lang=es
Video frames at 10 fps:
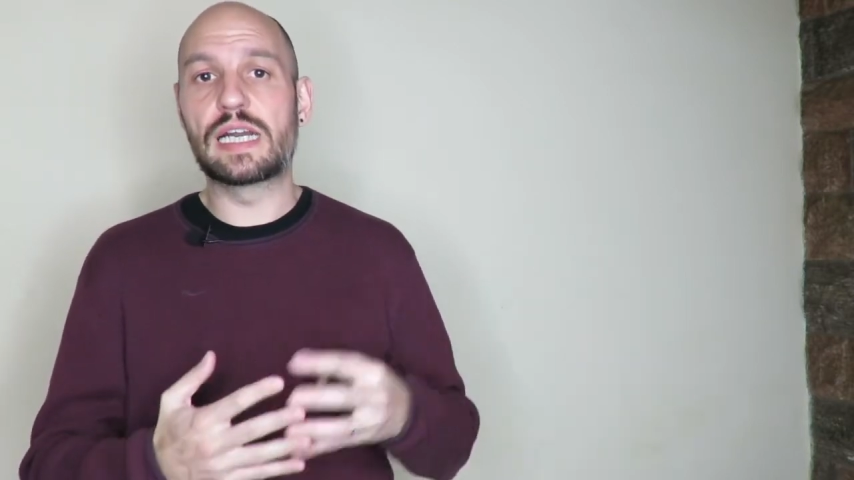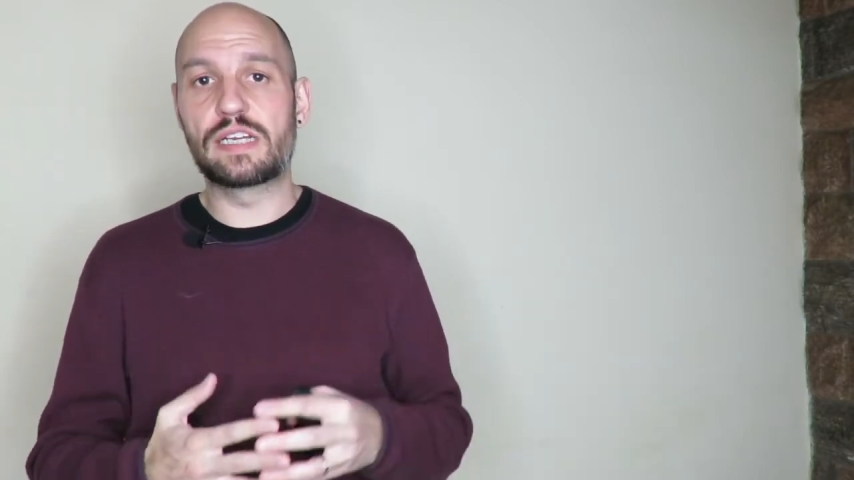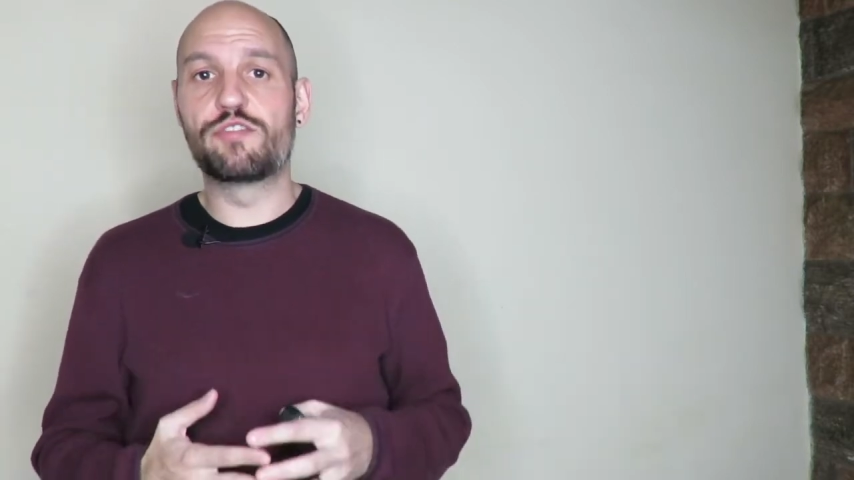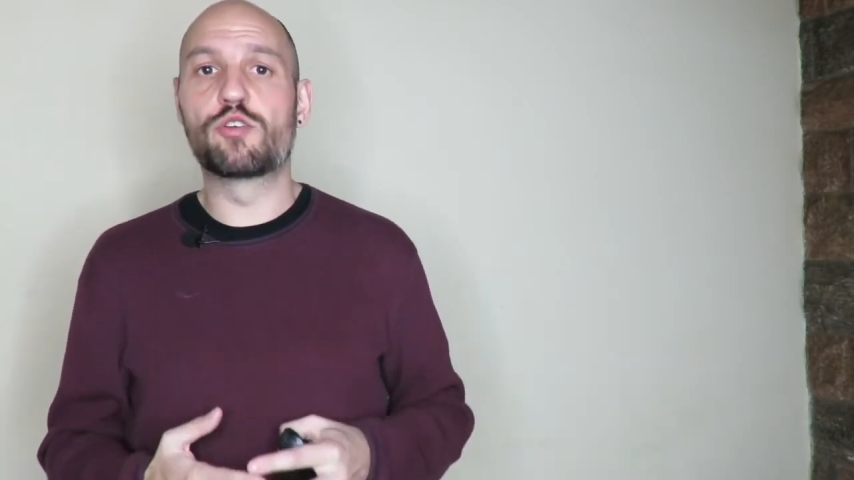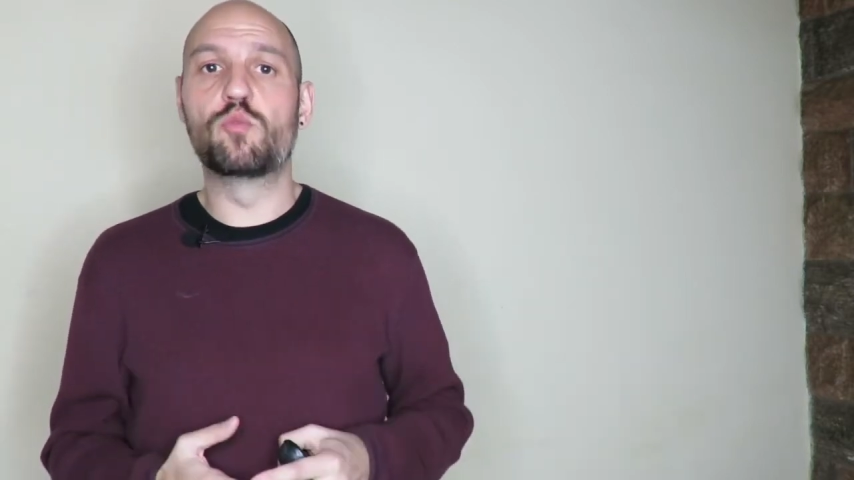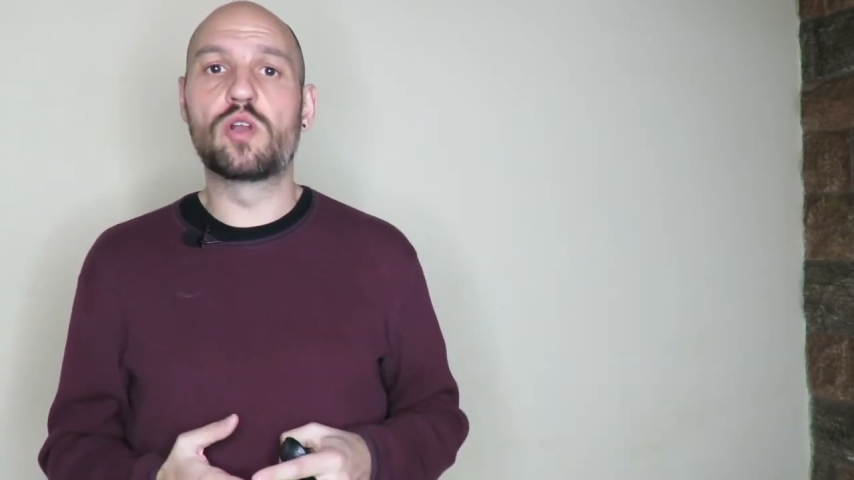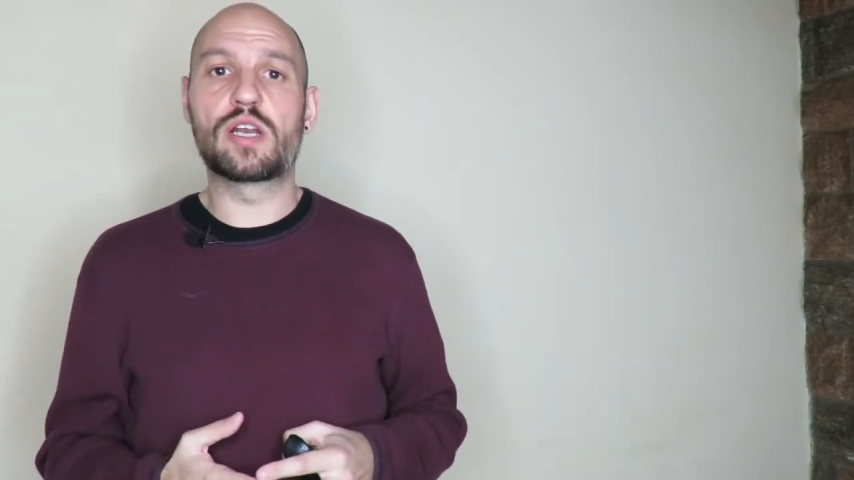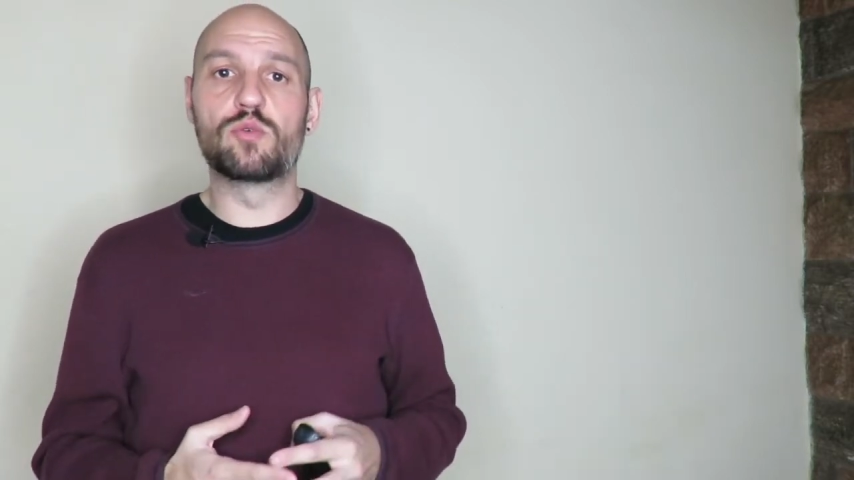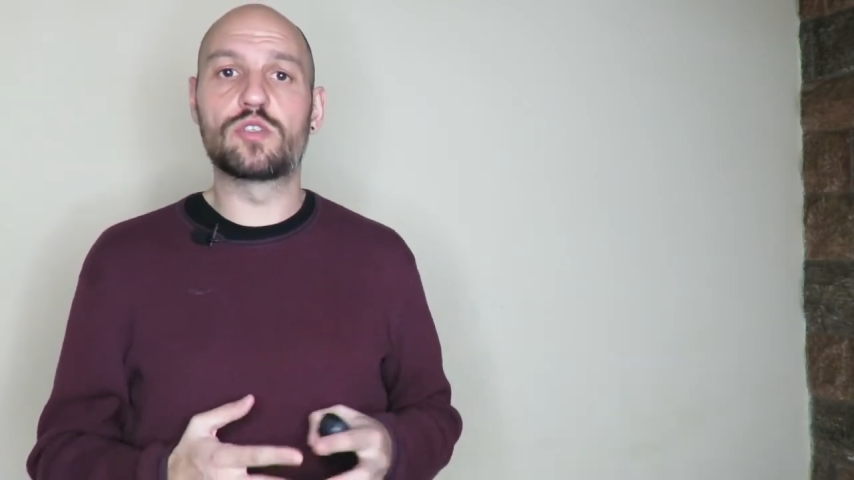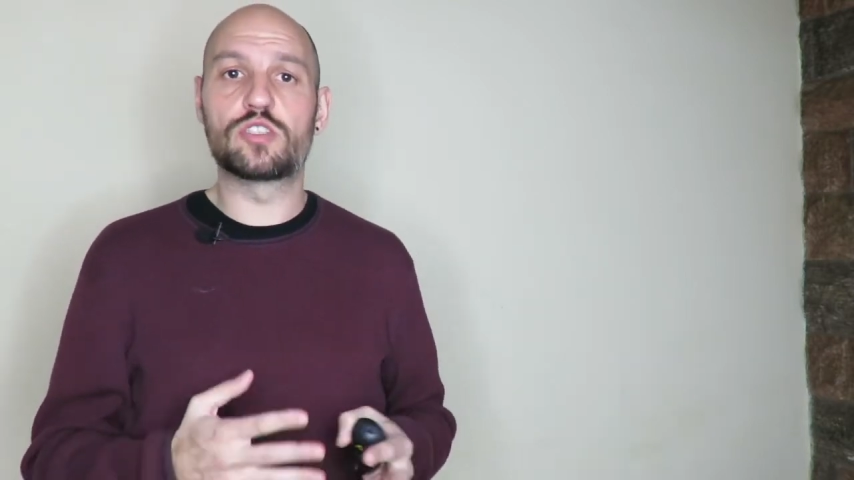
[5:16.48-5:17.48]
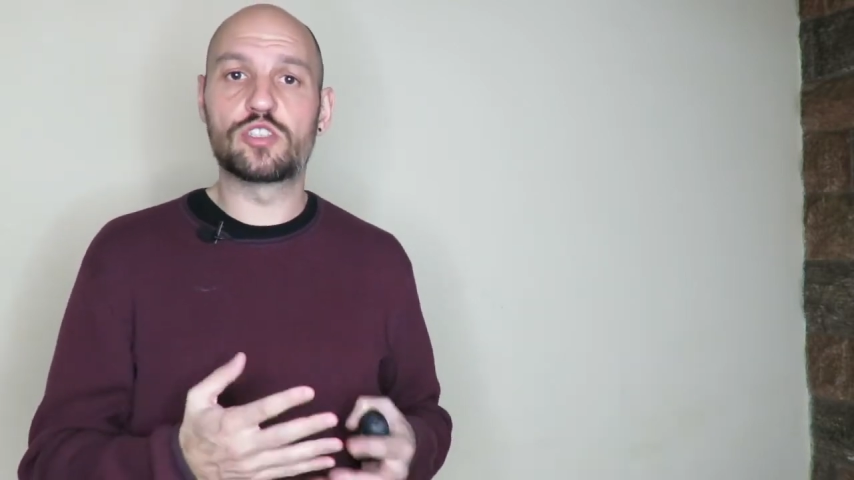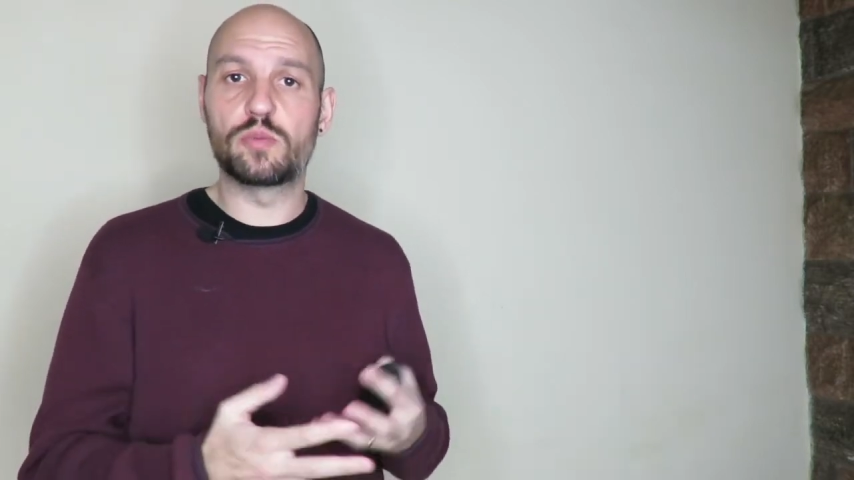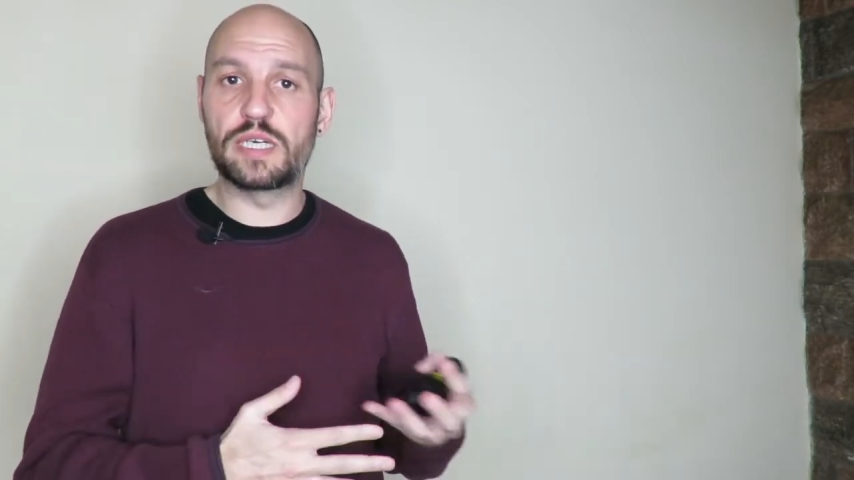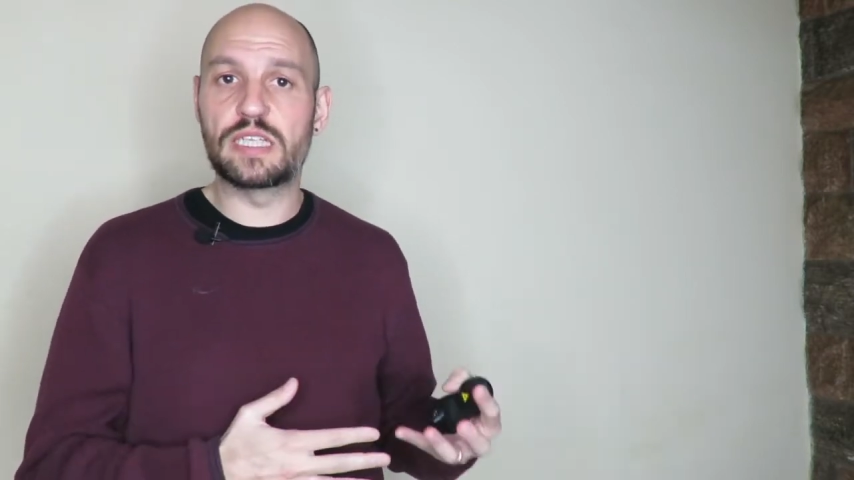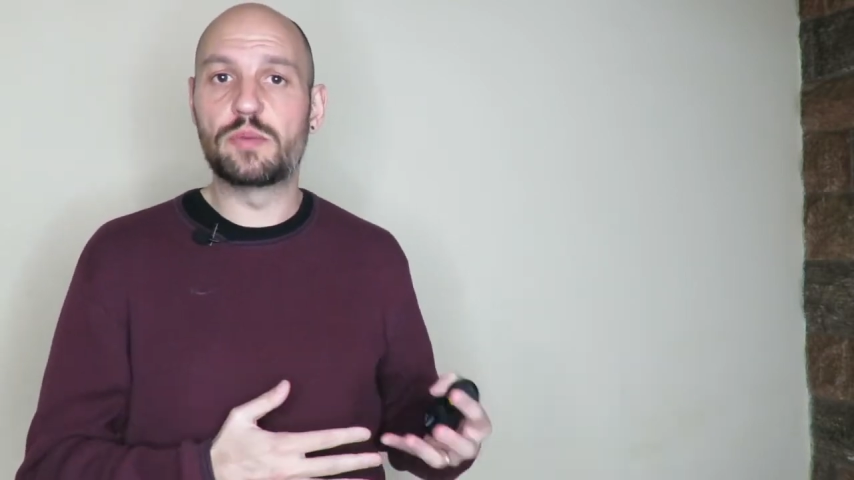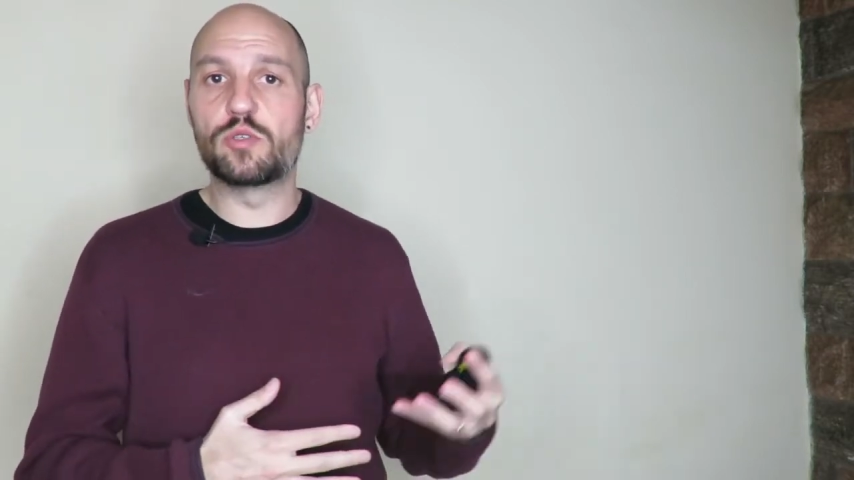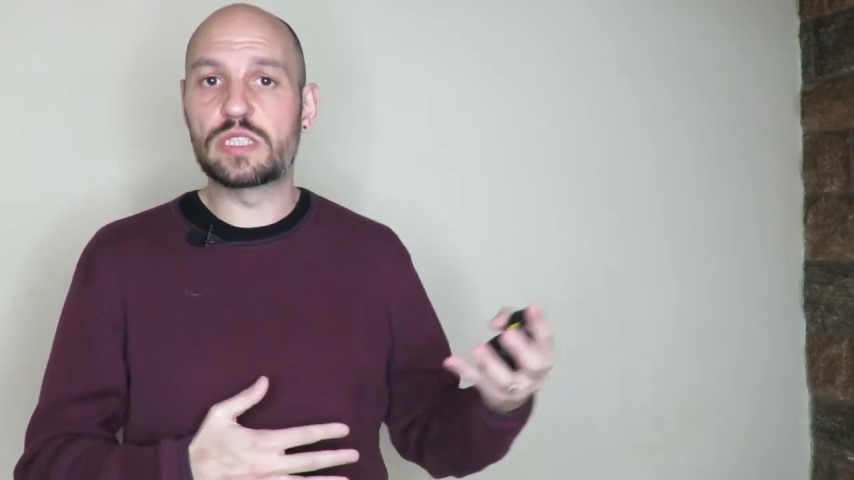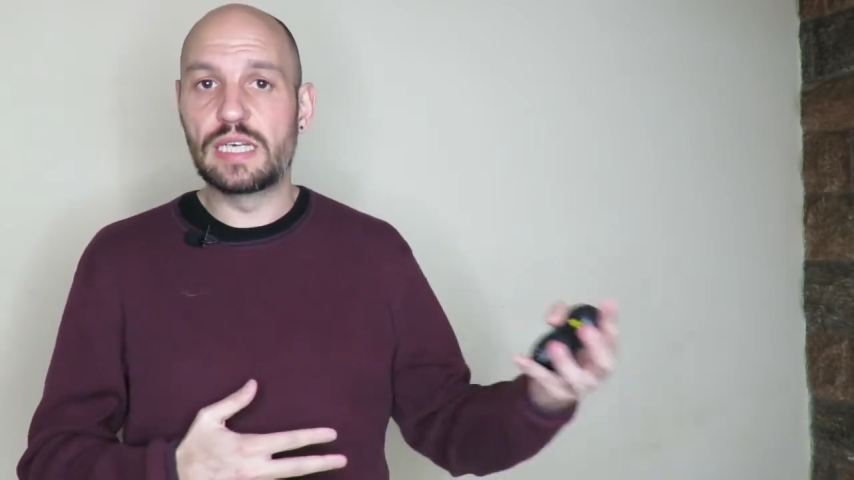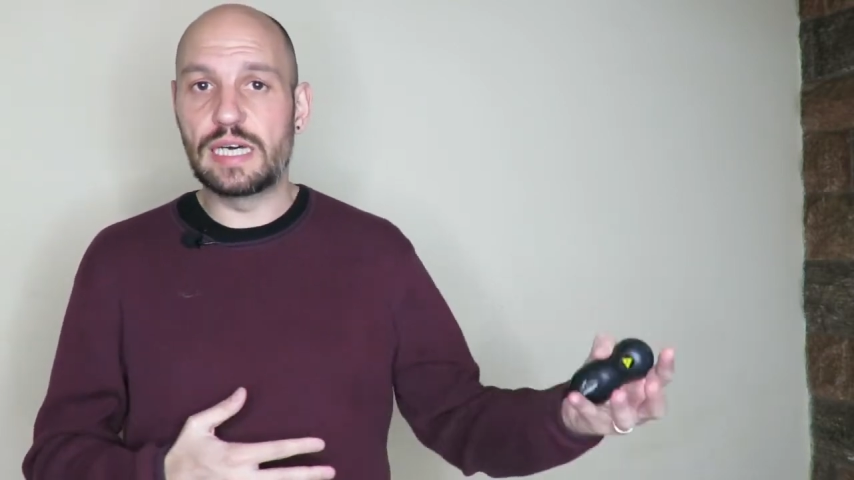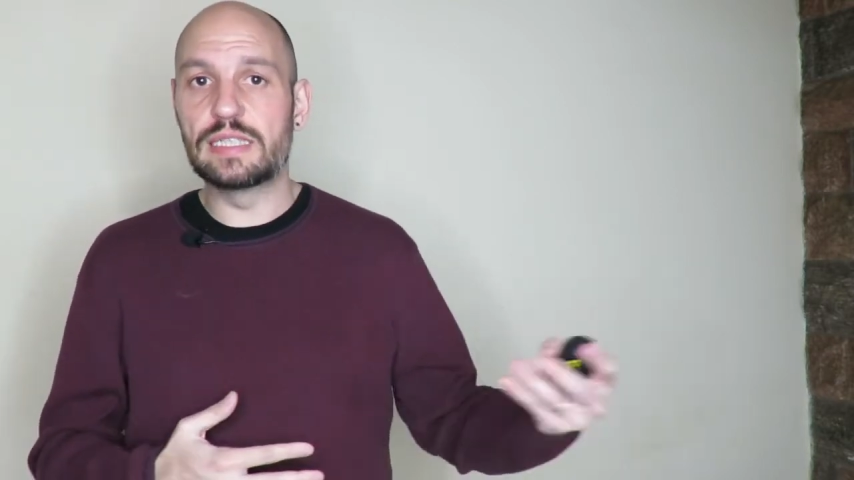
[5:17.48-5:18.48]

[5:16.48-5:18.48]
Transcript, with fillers: a reformular nuestros objetivos